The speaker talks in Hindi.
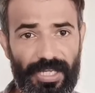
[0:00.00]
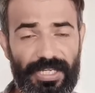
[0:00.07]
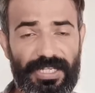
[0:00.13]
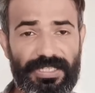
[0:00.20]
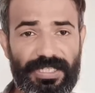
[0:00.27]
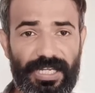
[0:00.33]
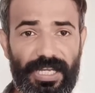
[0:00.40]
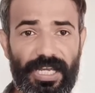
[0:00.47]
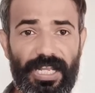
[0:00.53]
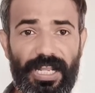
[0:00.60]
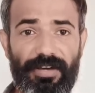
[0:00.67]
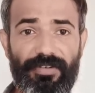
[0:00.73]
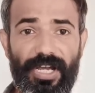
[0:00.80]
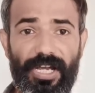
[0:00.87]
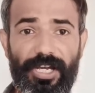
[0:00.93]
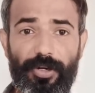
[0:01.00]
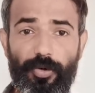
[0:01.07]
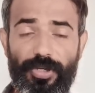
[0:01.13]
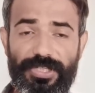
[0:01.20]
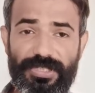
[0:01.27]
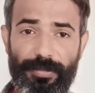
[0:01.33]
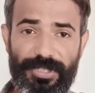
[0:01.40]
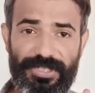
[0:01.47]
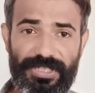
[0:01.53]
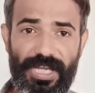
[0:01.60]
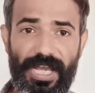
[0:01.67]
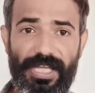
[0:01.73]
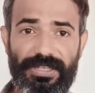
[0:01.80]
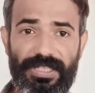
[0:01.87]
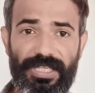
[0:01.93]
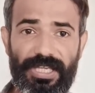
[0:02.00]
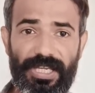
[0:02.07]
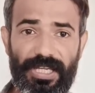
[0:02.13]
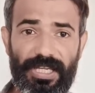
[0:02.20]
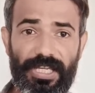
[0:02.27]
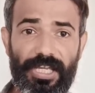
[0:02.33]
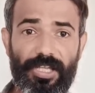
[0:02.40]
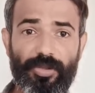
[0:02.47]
इसके अलावा अगर कोई समस्या आती है